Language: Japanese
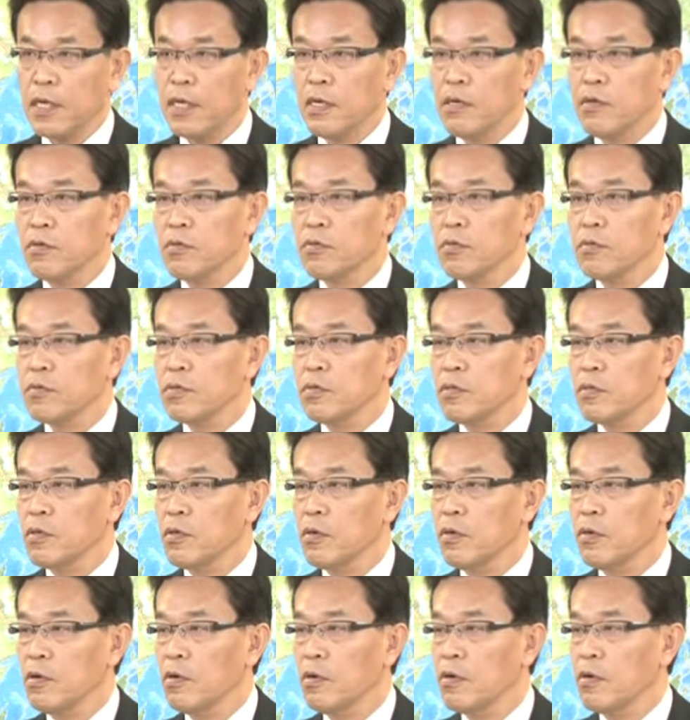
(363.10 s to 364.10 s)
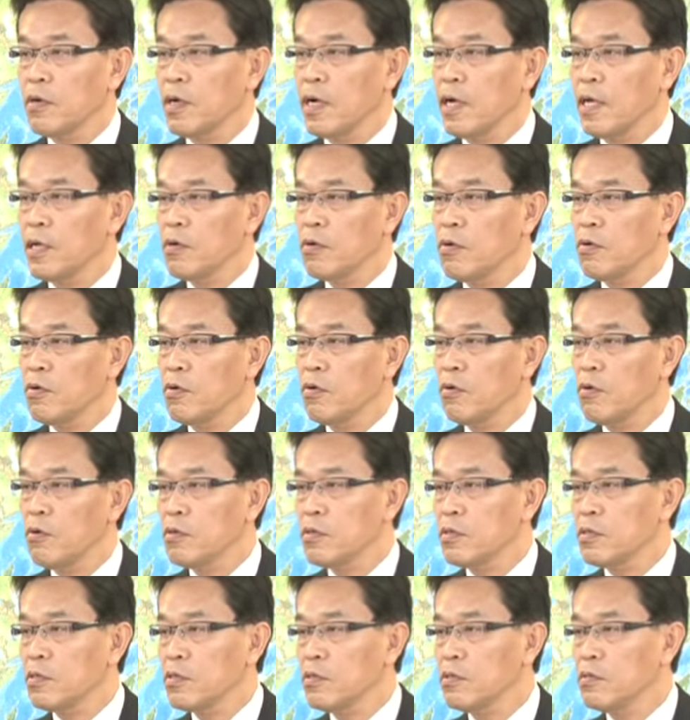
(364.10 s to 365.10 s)
対応とその外
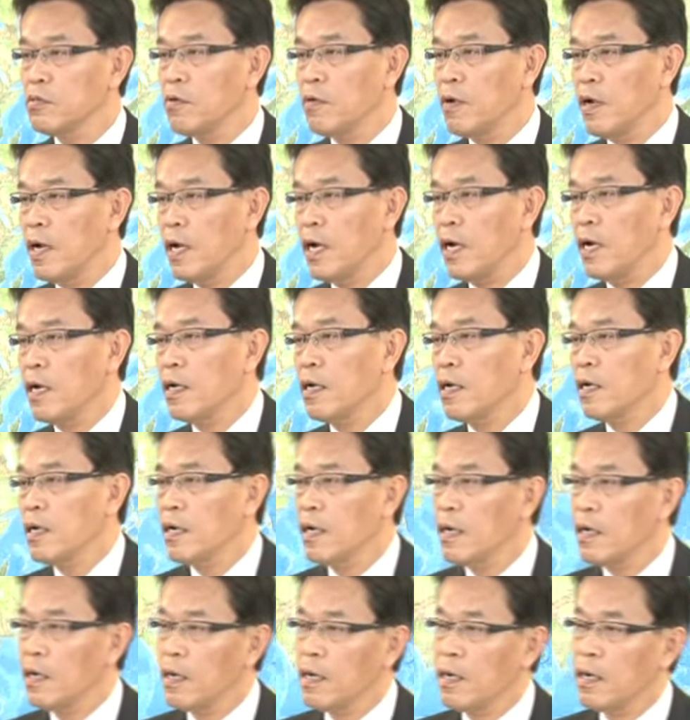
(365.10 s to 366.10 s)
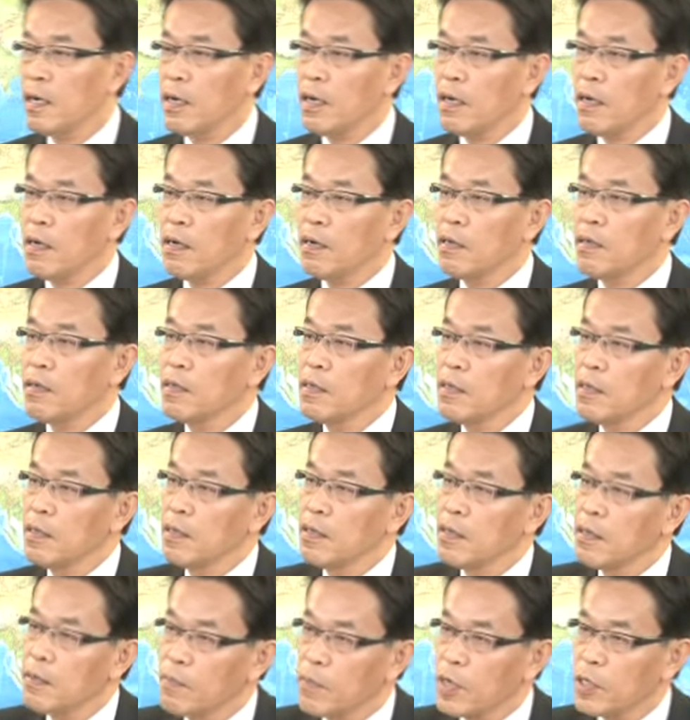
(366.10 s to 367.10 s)
交というのはあ、
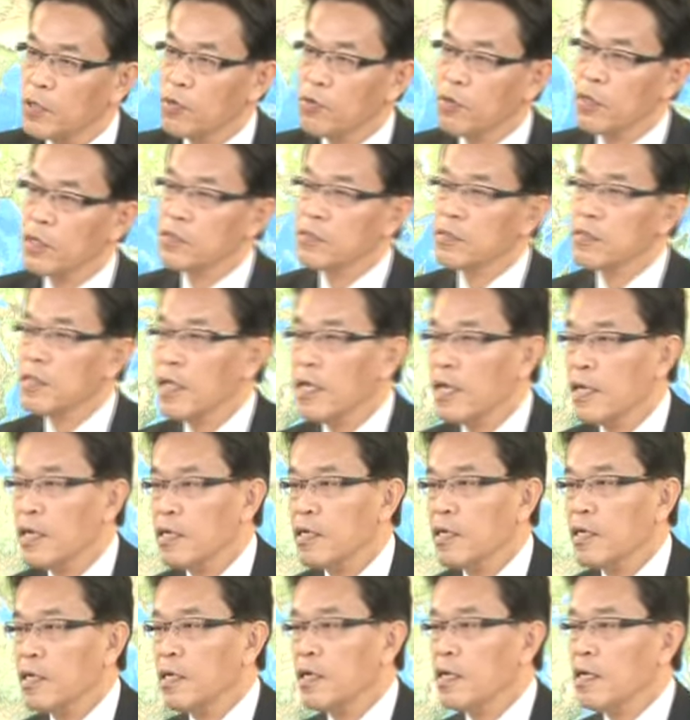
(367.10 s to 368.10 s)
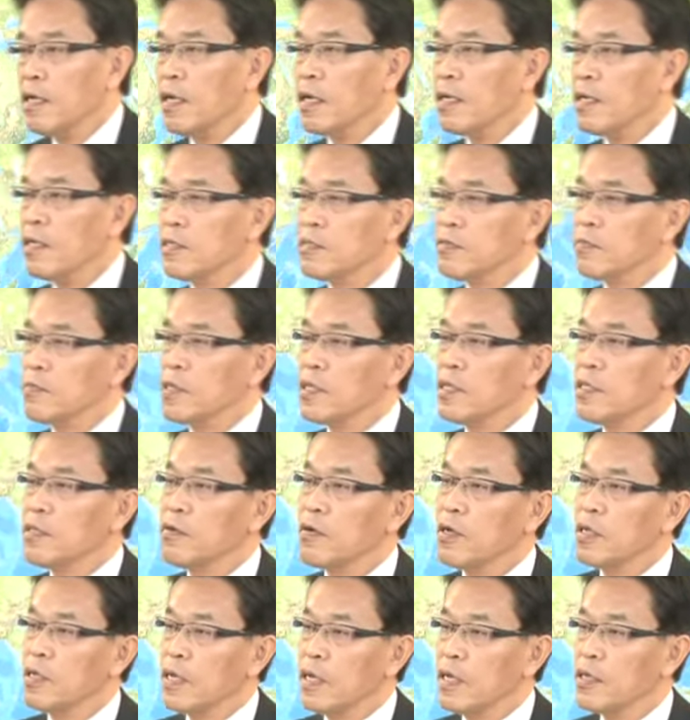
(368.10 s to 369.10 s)
まあ、同列で、えー、話すべき
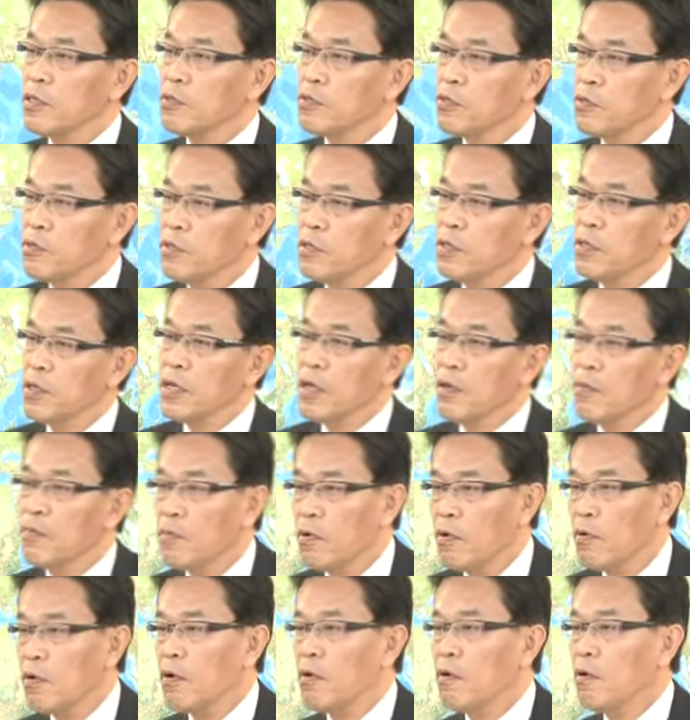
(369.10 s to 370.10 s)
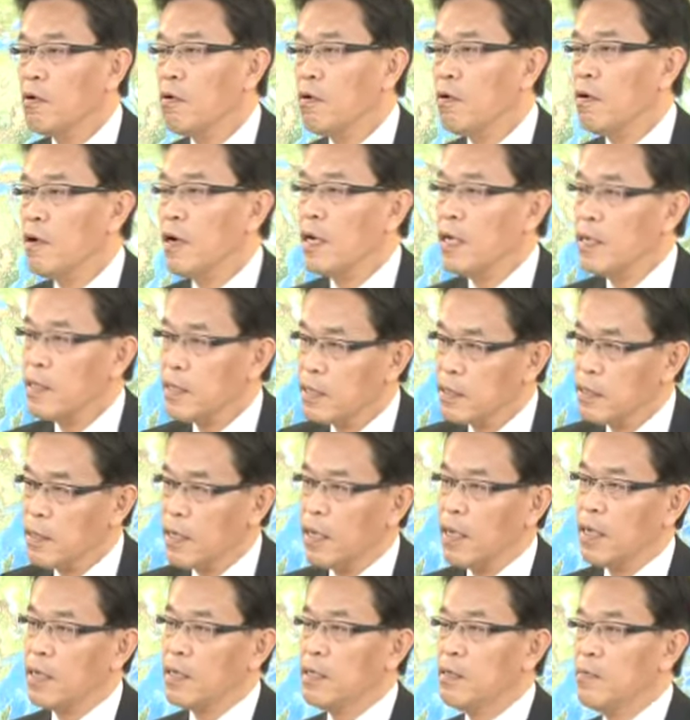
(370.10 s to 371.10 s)
ではないという意見もあ
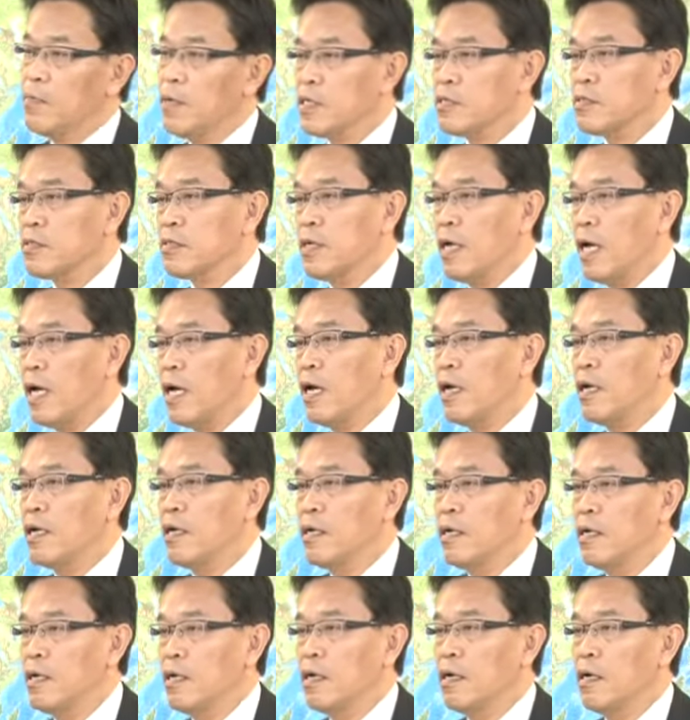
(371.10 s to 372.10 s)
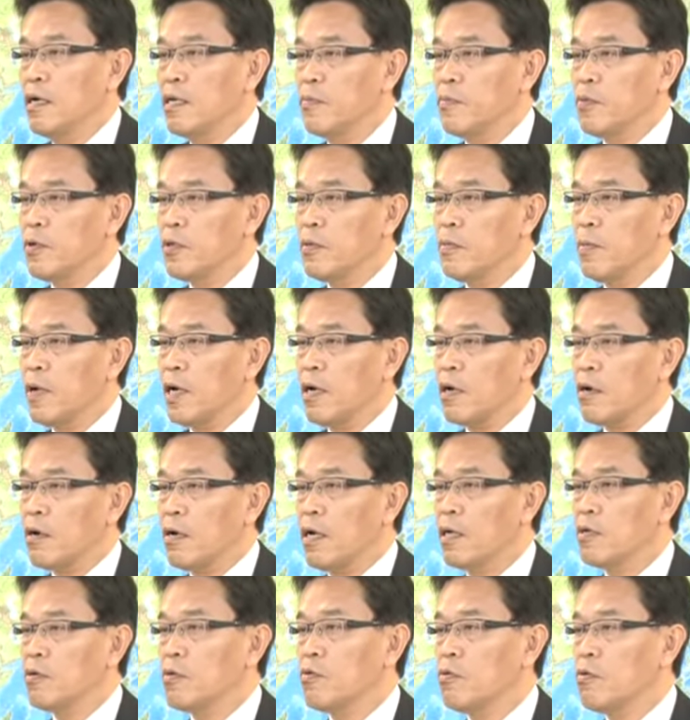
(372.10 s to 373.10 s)
ありますが一方で、ま
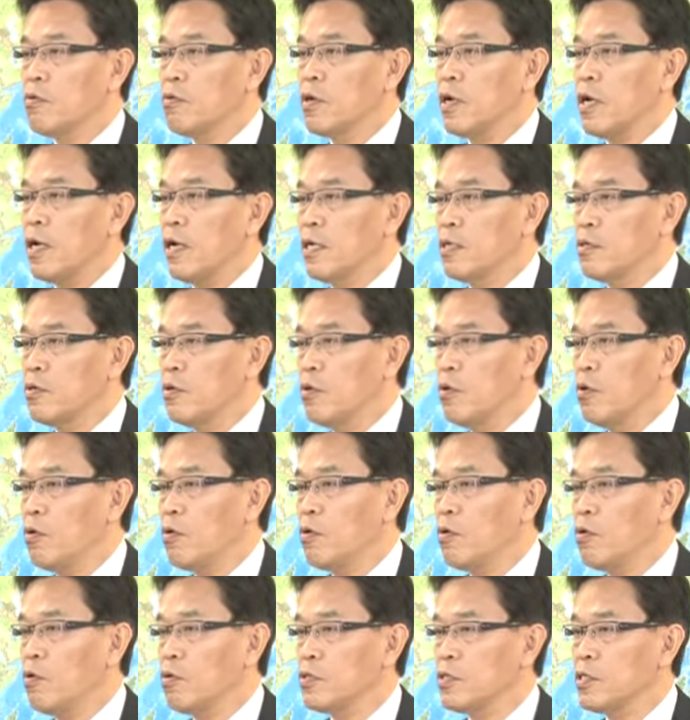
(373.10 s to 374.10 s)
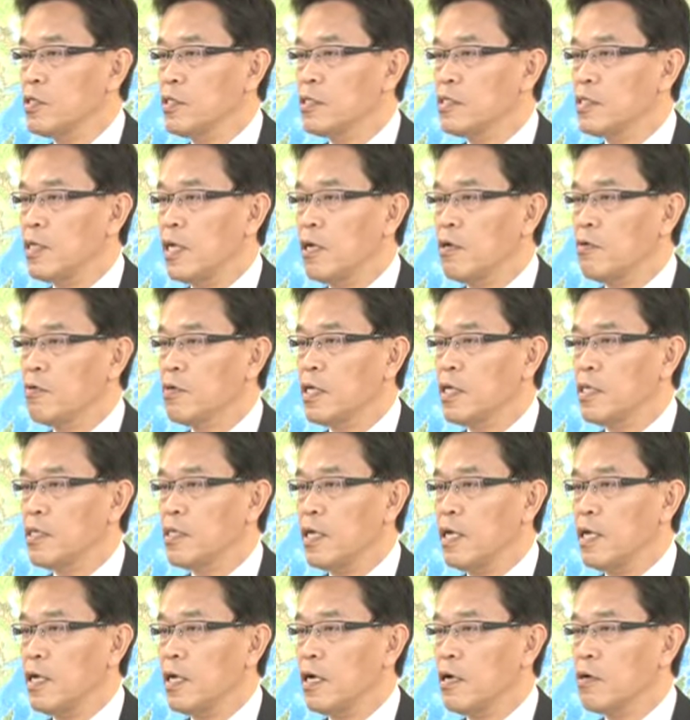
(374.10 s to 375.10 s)
あ、あの今回の震災を受け
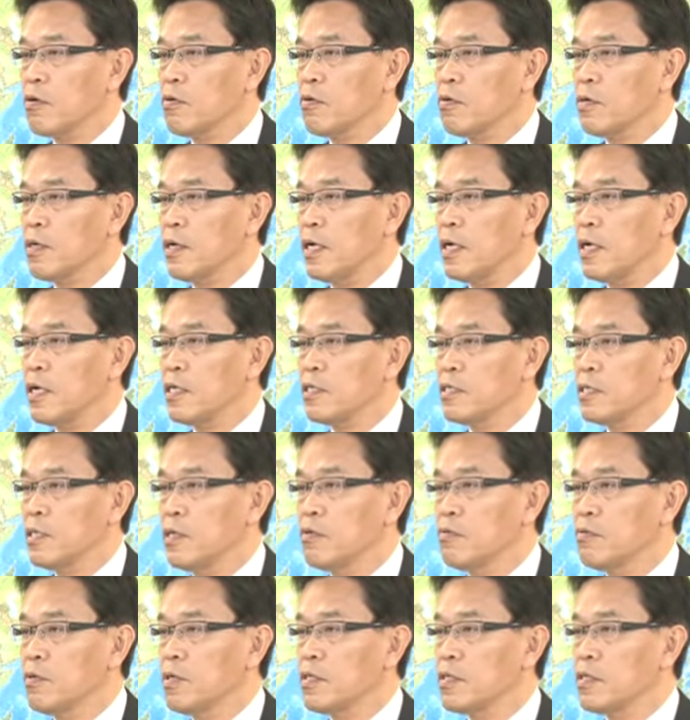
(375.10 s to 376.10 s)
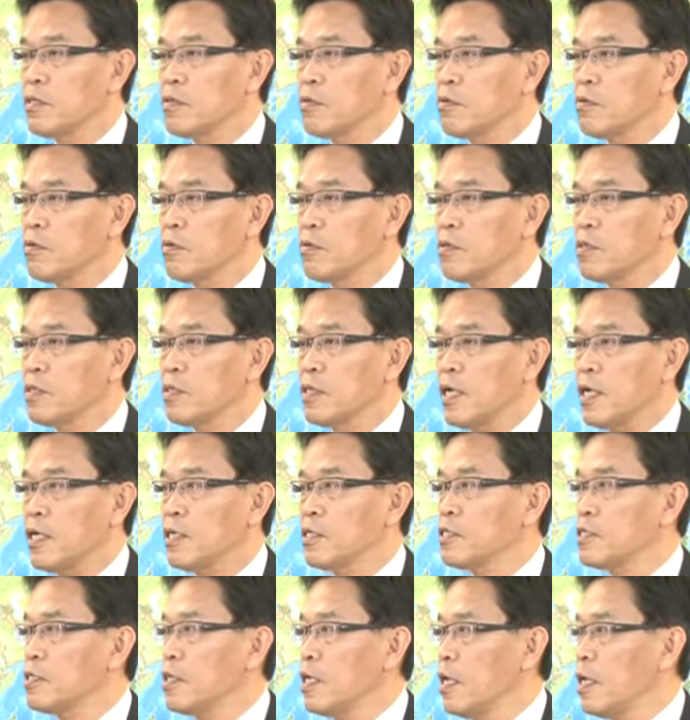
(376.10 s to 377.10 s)
て各国から支援を受けていることに
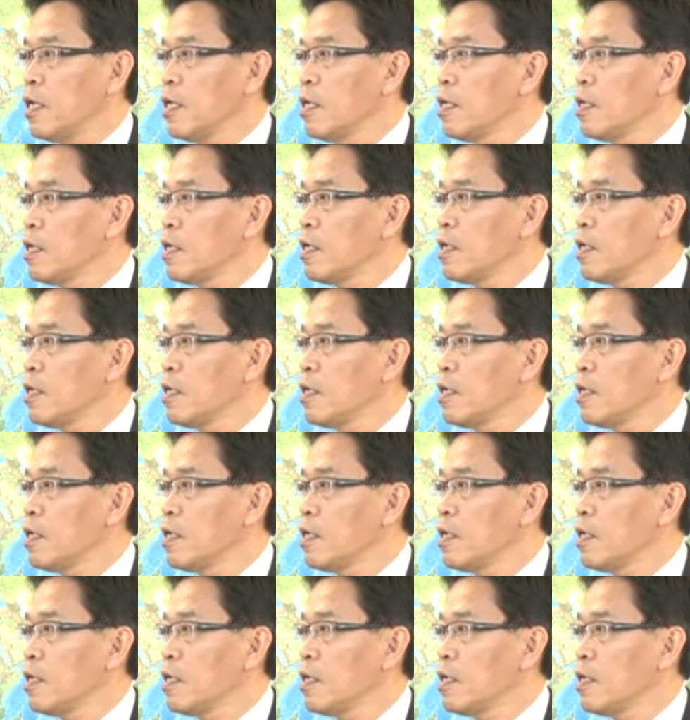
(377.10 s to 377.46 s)
対して